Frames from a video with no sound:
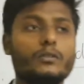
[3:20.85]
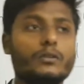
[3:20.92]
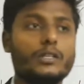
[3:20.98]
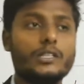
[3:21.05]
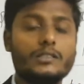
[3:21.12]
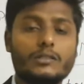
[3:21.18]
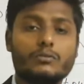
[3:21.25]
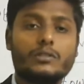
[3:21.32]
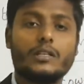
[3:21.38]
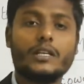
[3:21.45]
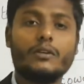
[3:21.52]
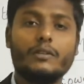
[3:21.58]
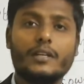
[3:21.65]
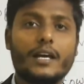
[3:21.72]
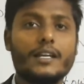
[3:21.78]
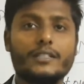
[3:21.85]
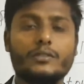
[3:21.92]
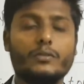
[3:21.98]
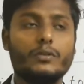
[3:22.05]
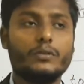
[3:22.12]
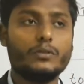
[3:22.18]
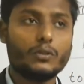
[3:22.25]
तो ईस्ट उसकी क्या हुई
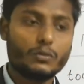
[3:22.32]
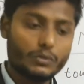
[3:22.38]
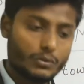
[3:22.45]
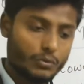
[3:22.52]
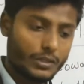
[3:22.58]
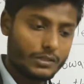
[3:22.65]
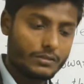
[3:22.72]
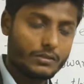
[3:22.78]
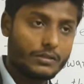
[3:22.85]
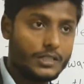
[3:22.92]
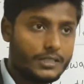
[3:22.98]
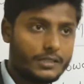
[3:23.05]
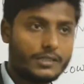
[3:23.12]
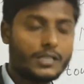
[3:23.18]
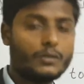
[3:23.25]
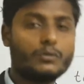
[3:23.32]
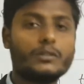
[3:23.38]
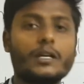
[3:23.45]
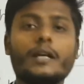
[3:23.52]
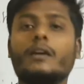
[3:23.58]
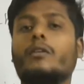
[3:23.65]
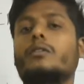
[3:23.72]
डायरेक्शन हुई क्योंकि वो सूरज ईस्ट से
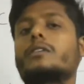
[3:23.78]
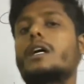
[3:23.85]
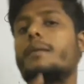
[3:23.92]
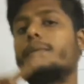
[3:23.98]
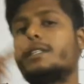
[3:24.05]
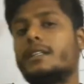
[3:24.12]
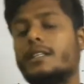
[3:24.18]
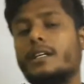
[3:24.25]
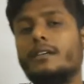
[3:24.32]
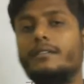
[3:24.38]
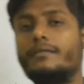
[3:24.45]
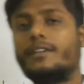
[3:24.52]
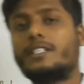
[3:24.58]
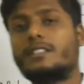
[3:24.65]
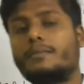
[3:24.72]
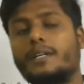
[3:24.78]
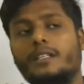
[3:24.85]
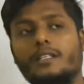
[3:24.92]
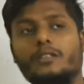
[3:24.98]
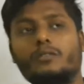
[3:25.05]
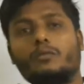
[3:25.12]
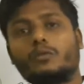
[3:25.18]
उगता है और कहाँ पे जाता है वेस्ट में
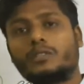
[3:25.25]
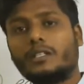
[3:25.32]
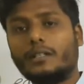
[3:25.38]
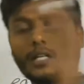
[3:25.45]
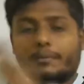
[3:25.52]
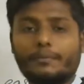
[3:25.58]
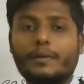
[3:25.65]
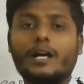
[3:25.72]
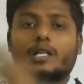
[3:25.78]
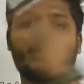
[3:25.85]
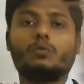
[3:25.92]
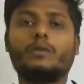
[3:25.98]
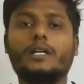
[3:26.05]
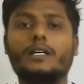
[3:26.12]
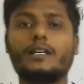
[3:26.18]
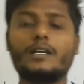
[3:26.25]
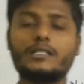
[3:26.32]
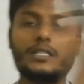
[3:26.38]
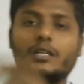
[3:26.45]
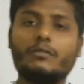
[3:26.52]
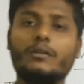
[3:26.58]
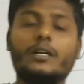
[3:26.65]
आता है तो उसकी एक पाथ हुआ एक
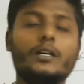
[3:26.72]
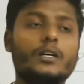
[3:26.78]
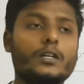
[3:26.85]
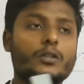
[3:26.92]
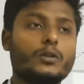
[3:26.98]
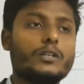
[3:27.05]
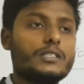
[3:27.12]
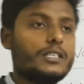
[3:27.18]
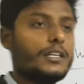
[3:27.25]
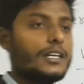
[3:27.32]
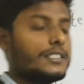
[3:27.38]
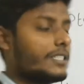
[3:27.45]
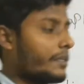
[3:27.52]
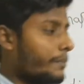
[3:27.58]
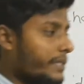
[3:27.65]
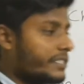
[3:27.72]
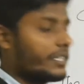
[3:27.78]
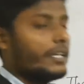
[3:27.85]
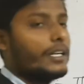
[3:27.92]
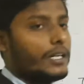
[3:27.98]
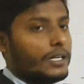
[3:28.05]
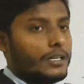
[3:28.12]
रास्ता होगा तो किसी रास्ते पर
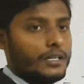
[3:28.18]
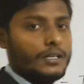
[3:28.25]
चलना